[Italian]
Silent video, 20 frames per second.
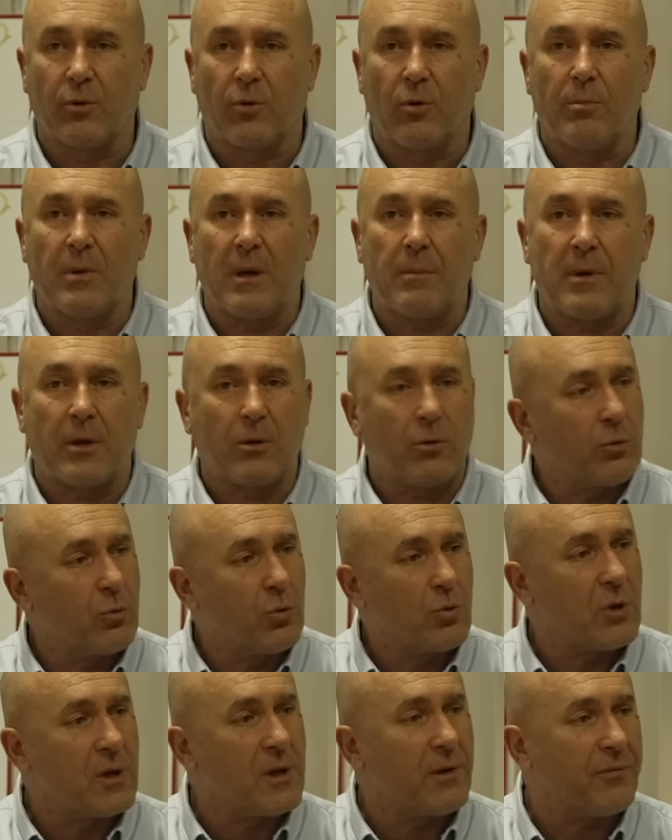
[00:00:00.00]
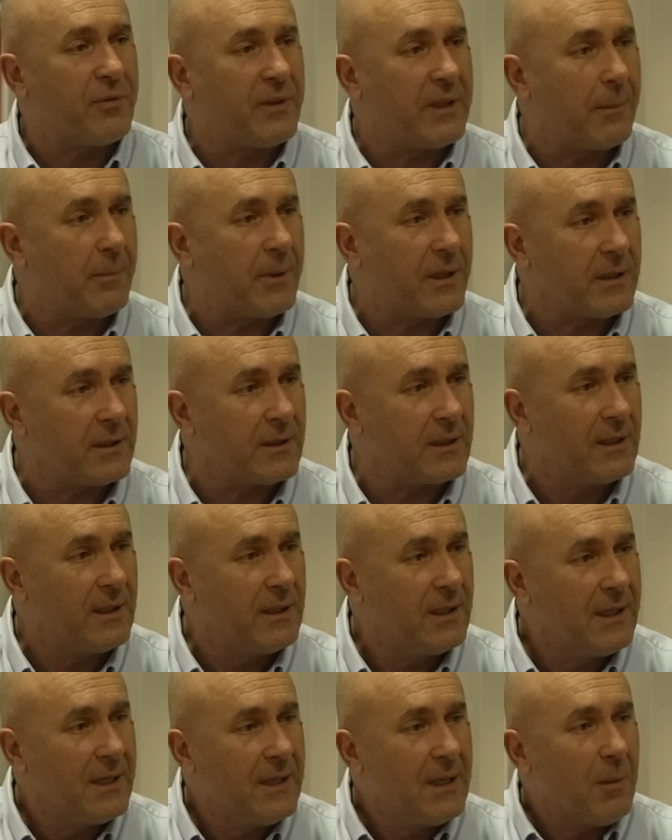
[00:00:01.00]
con me mi hanno chiuso gli affidamenti,
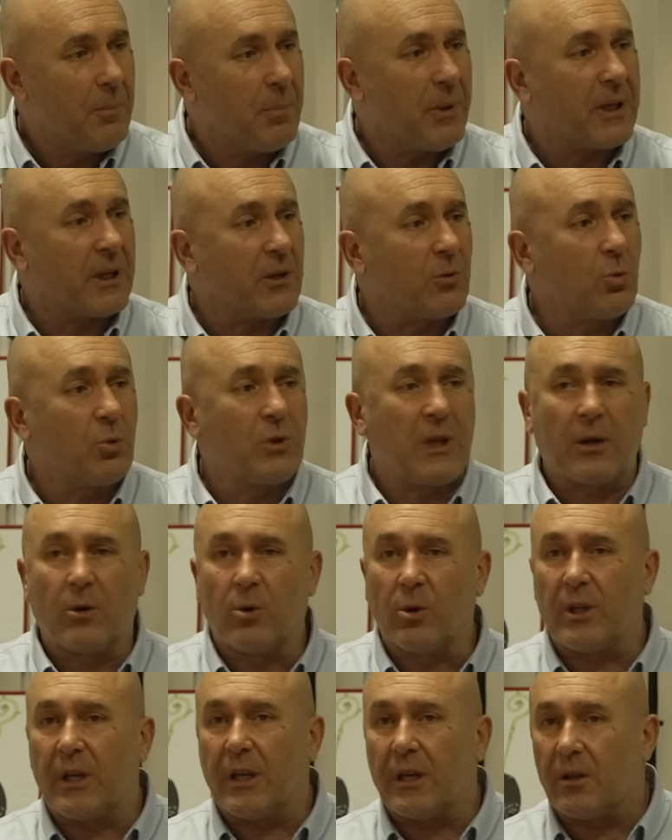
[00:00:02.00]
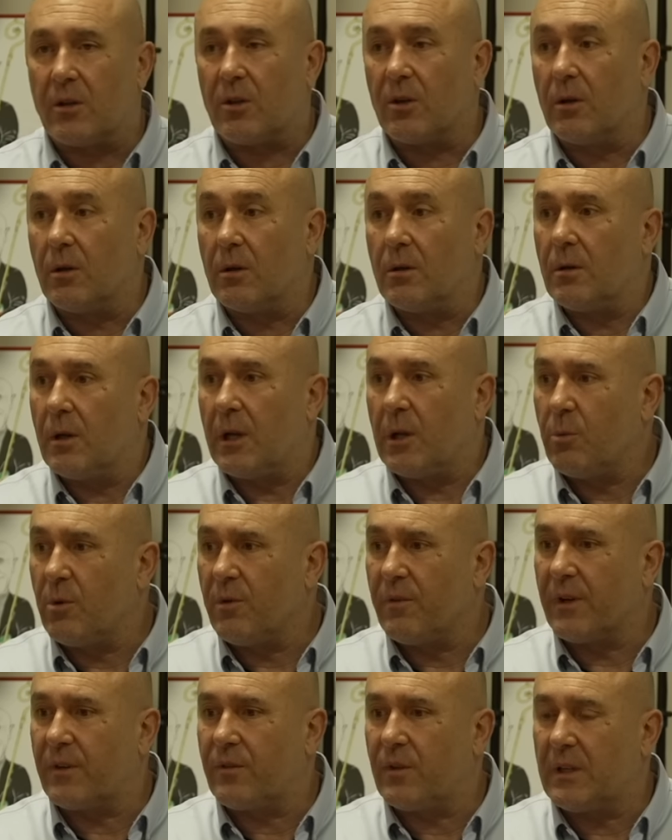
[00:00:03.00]
perché tutti hanno detto che le
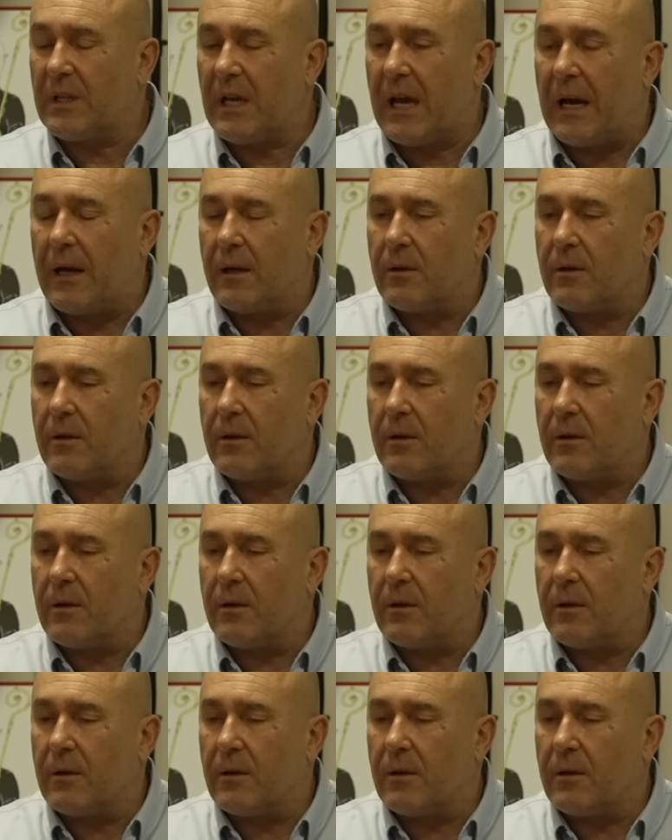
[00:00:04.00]
università